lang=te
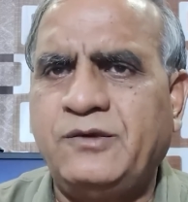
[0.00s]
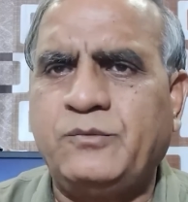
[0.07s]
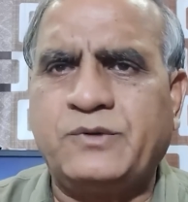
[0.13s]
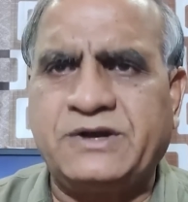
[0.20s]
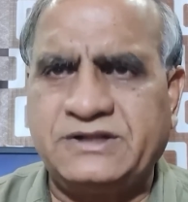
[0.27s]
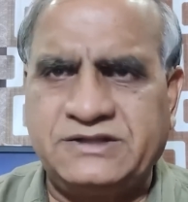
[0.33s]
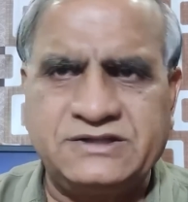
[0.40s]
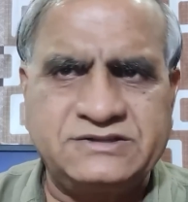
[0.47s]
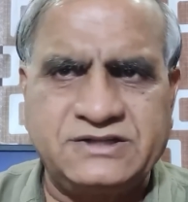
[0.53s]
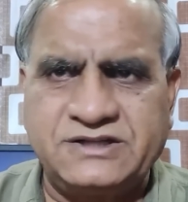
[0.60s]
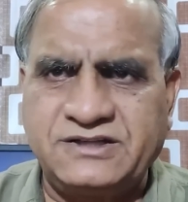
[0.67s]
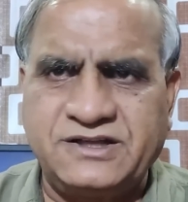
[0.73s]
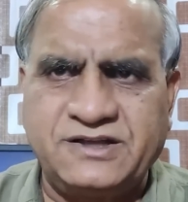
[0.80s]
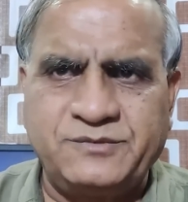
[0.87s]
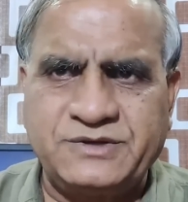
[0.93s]
ఇప్పుడైతే
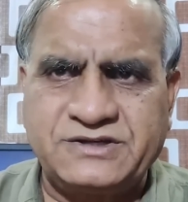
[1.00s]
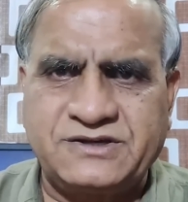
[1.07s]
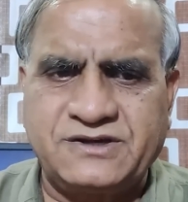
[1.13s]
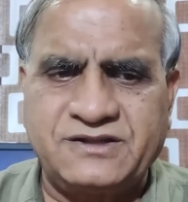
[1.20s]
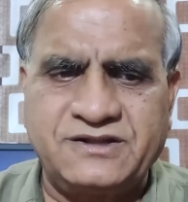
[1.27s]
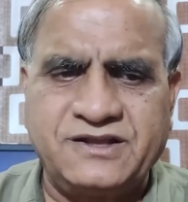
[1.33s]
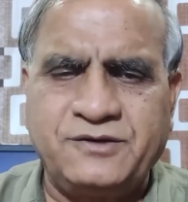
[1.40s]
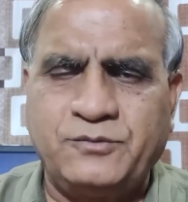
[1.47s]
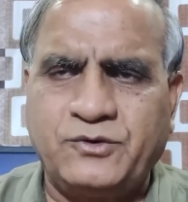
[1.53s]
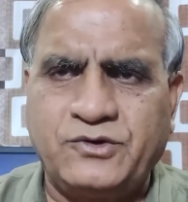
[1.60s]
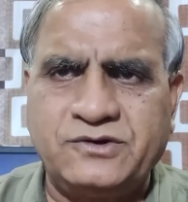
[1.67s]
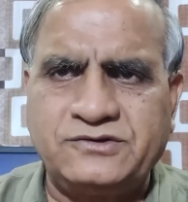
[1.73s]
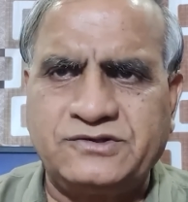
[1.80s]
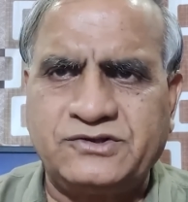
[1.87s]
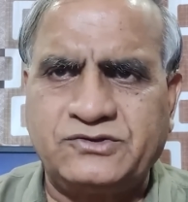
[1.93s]
సంజయ్ మిశ్రా
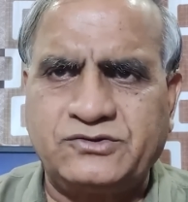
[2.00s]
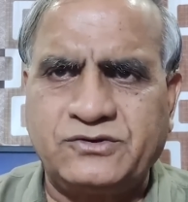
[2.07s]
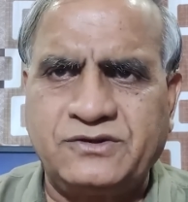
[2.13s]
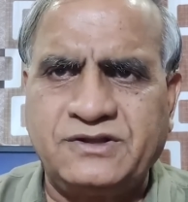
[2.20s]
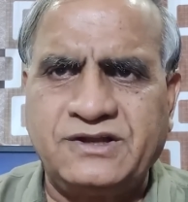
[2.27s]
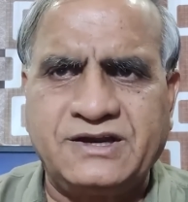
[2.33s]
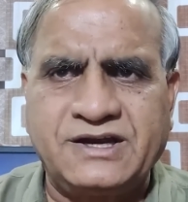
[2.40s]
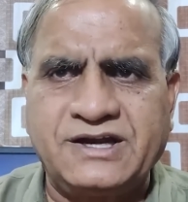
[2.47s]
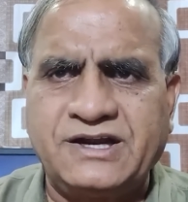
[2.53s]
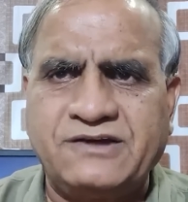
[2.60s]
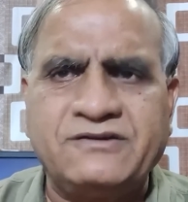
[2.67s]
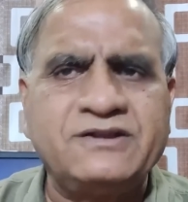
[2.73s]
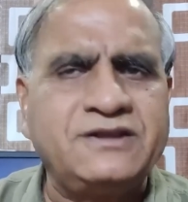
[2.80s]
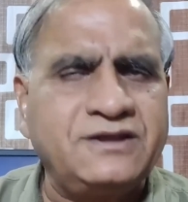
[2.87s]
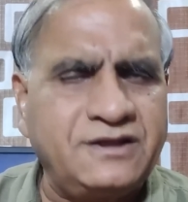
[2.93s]
దిగిపోవాల్సి వస్తుంది
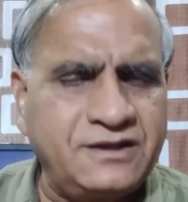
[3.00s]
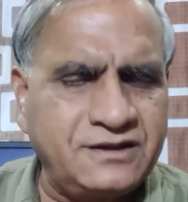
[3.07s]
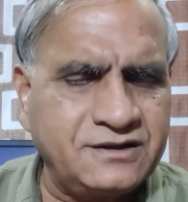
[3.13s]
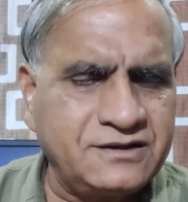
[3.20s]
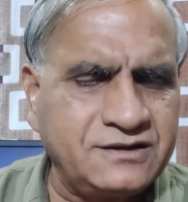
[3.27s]
రెండవది